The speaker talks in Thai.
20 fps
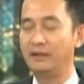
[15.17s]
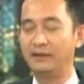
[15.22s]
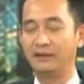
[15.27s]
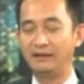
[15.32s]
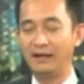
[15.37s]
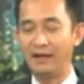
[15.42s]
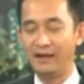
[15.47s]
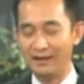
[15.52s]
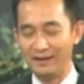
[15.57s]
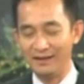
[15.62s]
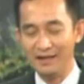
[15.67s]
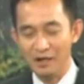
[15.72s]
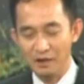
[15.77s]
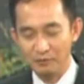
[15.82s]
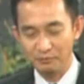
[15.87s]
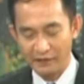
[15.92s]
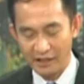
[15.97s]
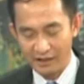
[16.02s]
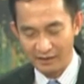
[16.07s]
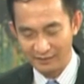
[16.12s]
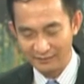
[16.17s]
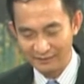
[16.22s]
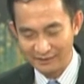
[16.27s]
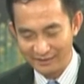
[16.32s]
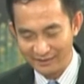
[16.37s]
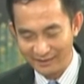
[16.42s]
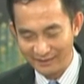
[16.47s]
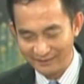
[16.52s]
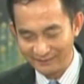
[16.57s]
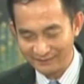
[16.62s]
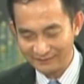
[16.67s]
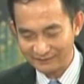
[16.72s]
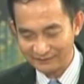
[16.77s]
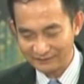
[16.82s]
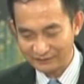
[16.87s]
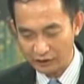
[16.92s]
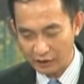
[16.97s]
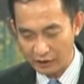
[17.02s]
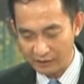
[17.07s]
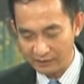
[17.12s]
นะฮะแต่แต่
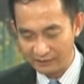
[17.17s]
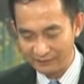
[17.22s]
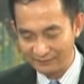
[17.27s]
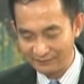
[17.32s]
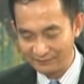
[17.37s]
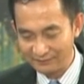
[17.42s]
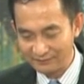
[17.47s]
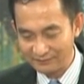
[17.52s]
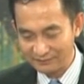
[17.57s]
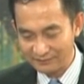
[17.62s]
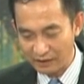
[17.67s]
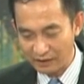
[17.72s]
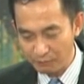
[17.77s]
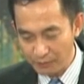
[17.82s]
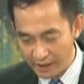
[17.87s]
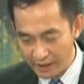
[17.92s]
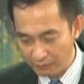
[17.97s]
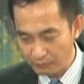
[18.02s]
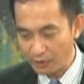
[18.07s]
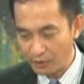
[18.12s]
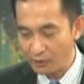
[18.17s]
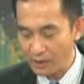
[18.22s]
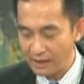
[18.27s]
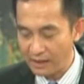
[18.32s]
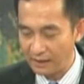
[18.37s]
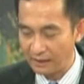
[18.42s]
แต่แต่เพียงเพราะว่า